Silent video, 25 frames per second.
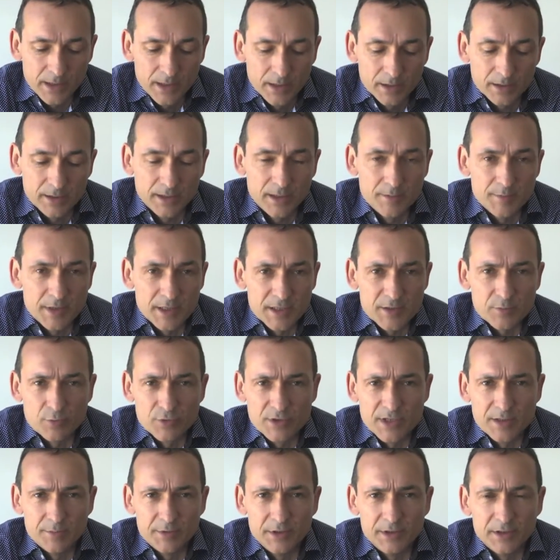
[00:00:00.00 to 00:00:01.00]
Quelle est ma
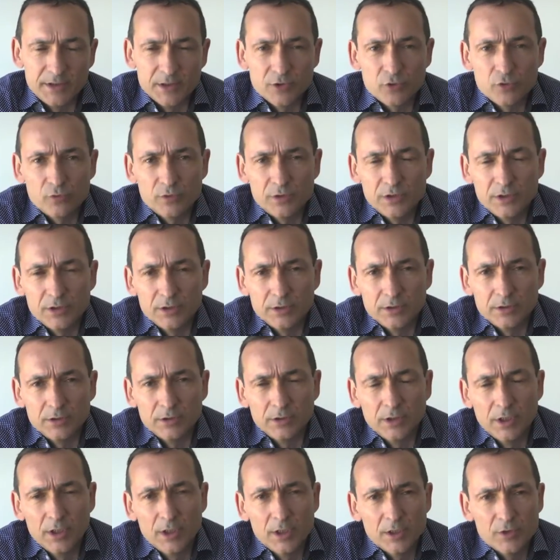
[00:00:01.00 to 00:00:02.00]
responsabilité J'ai
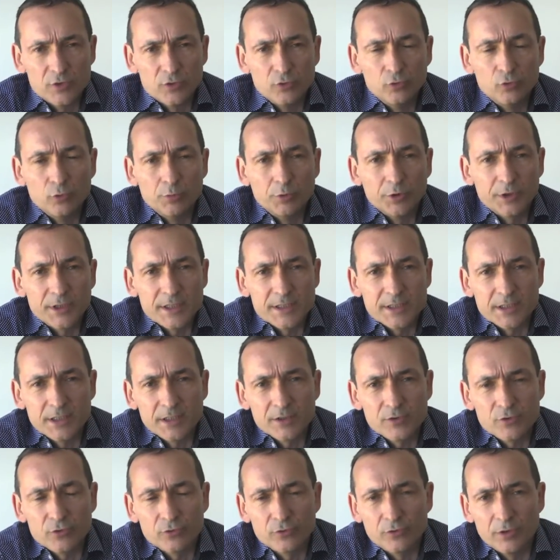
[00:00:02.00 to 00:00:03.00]
une double
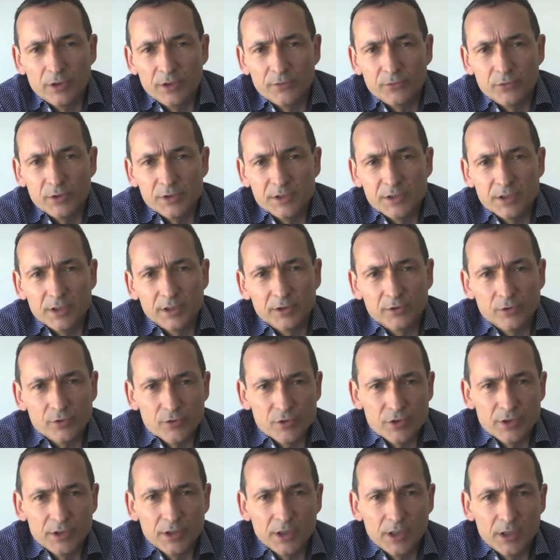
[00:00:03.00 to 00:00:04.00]
casquette. Je suis à la fois directeur
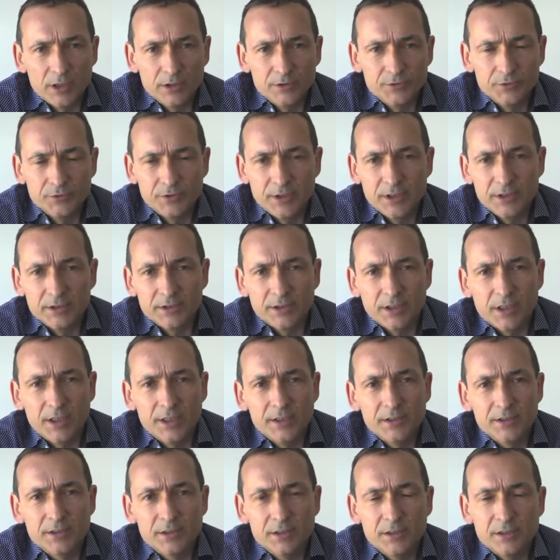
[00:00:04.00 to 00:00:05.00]
général de
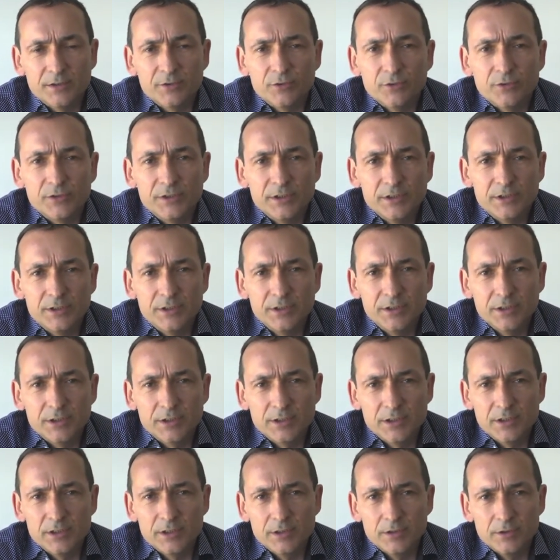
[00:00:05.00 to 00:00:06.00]
DanTrade, qui est la société
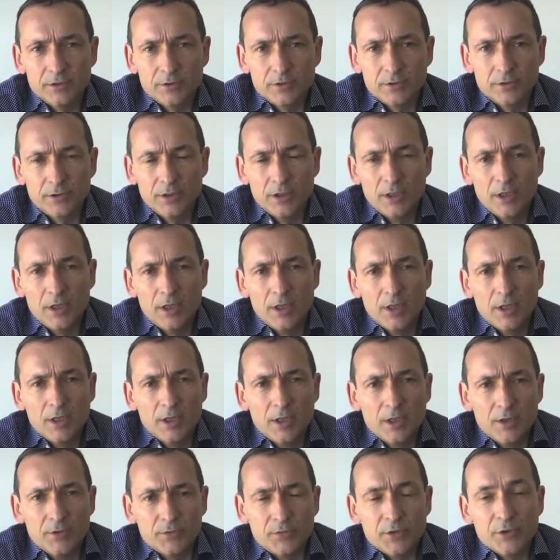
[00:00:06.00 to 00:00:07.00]
qui
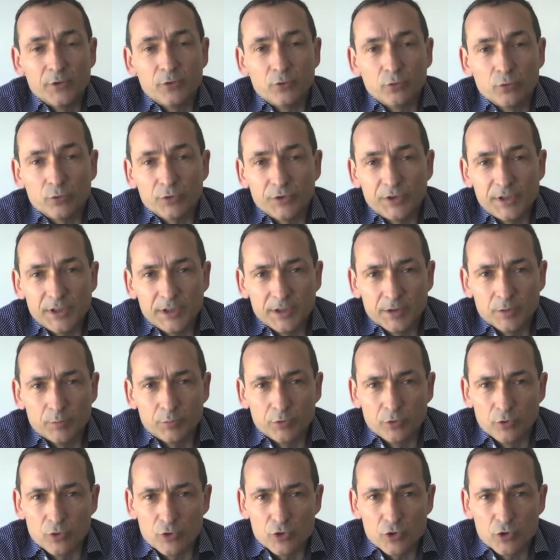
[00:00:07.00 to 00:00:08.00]
fait le sourcing
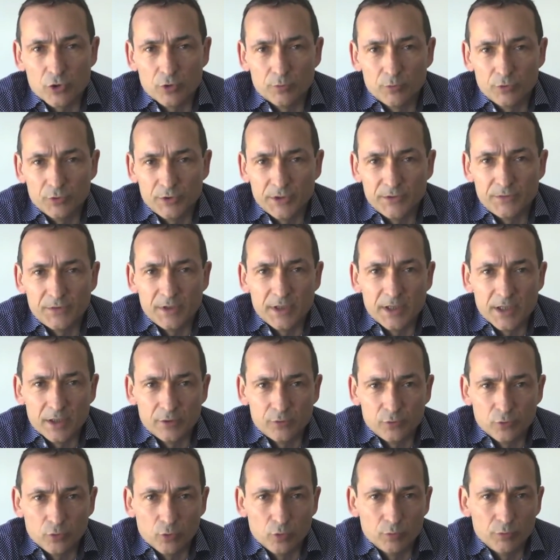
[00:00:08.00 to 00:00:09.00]
pour l'ensemble des filiales
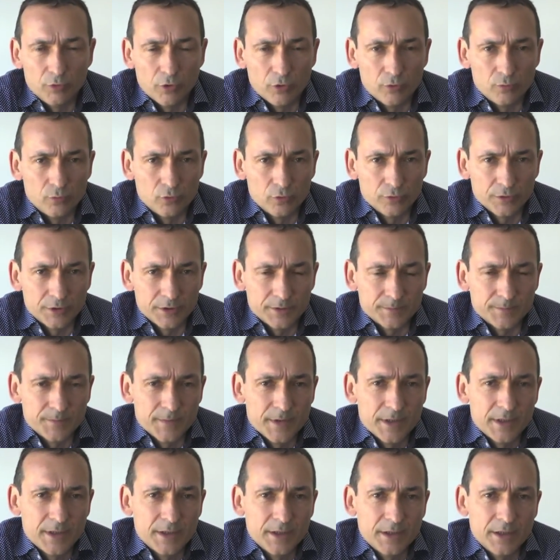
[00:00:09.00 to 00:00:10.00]
du groupe dans le monde.
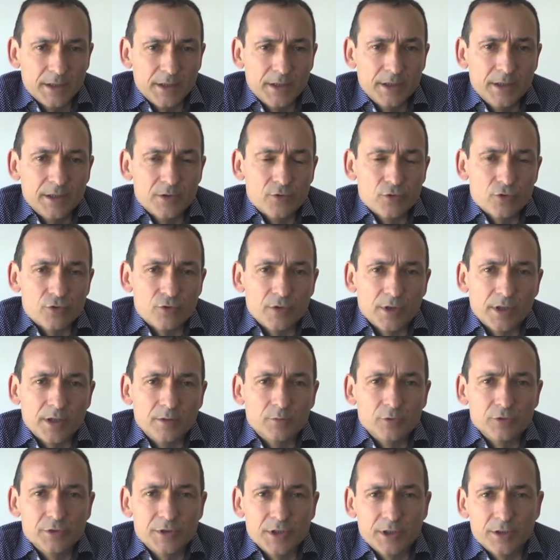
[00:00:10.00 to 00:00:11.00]
Et je suis
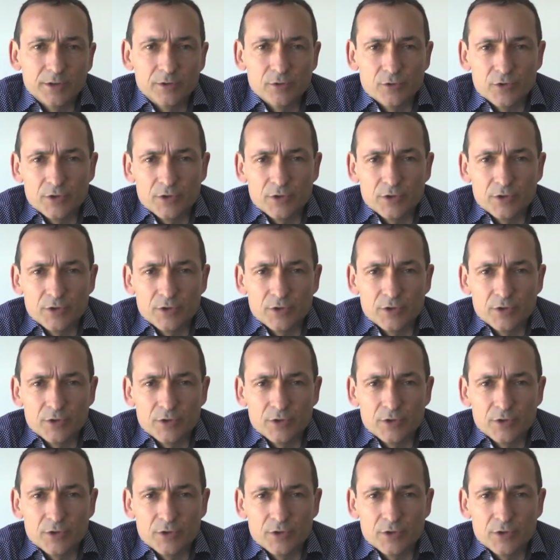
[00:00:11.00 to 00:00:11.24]
également directeur